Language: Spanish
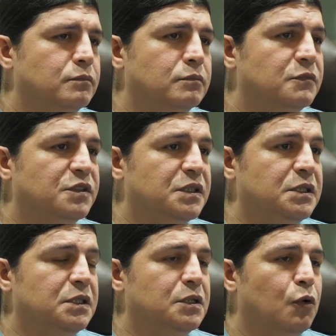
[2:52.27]

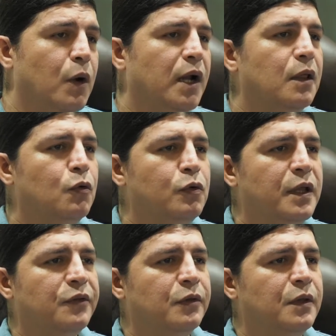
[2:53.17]
sin lugar a
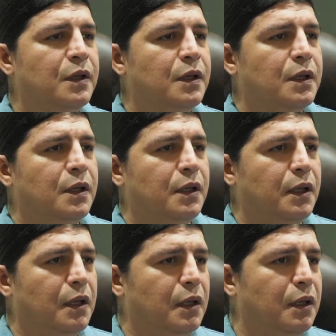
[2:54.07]
dudas,
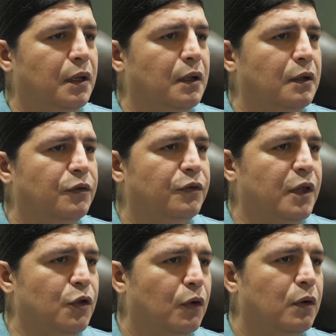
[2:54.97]
el
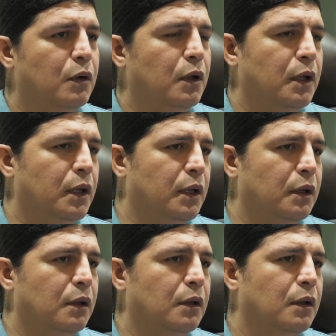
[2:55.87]
señor
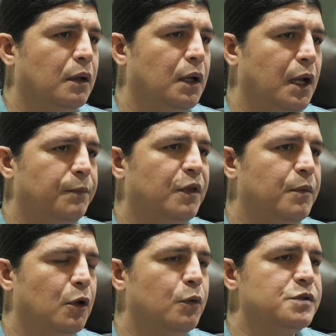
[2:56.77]
eh, Lev
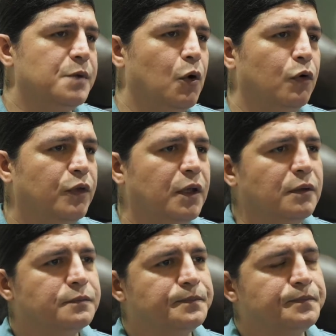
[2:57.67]
Seminovich Vygotsky.
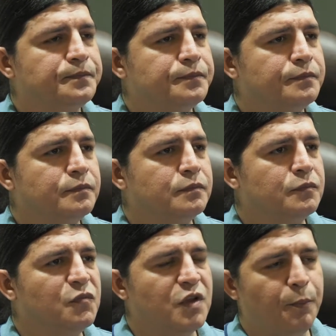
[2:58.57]

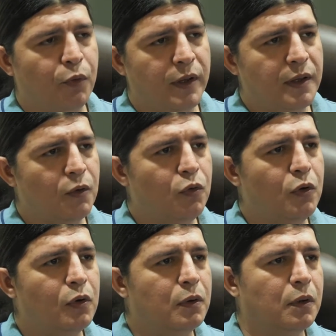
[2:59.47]
Se puede
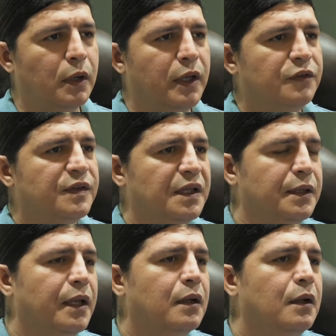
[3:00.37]
uno
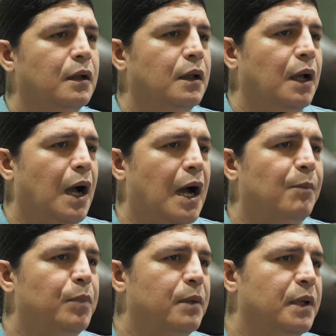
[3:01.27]
extender
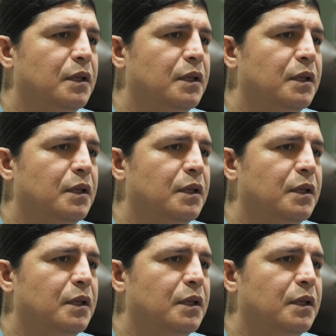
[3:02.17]
ampliamente